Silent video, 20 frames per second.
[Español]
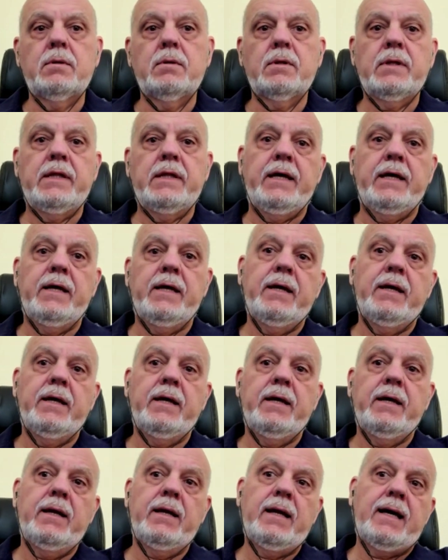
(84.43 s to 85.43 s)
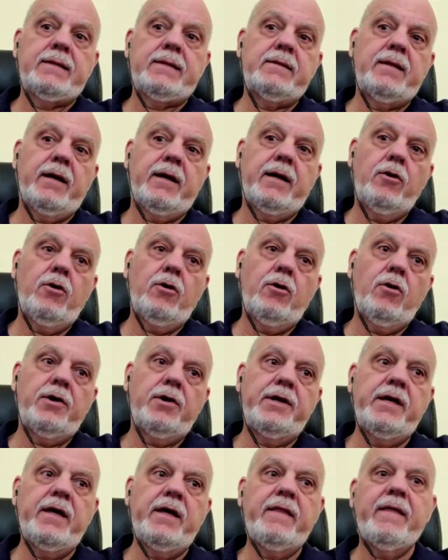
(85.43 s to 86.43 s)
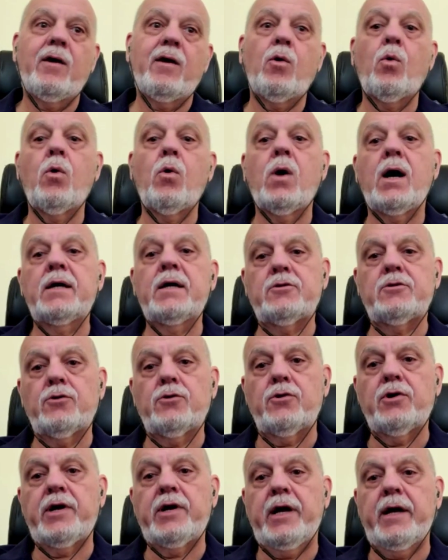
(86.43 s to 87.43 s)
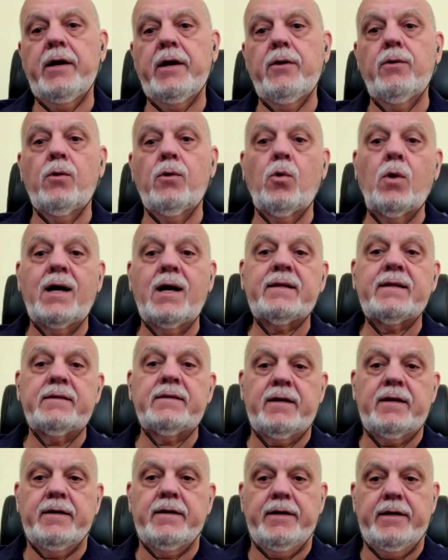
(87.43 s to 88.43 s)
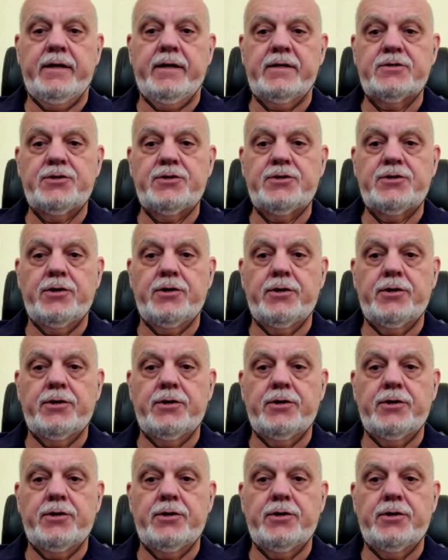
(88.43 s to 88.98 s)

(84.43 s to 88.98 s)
de la tecnología de 4G o cuarta generación.